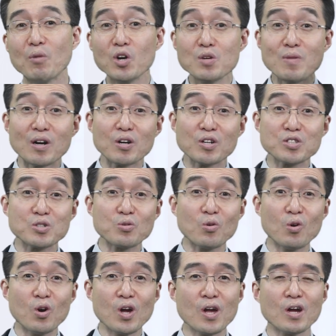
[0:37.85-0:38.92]
머리만 커지고
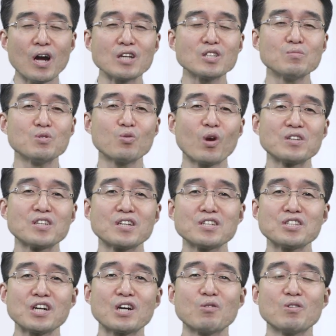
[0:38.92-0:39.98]
가슴은 굉장히
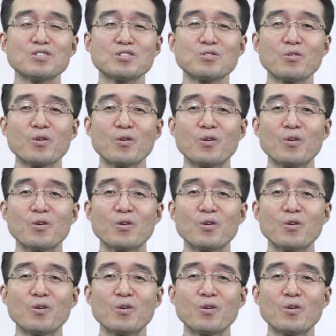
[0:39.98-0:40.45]
차가워지고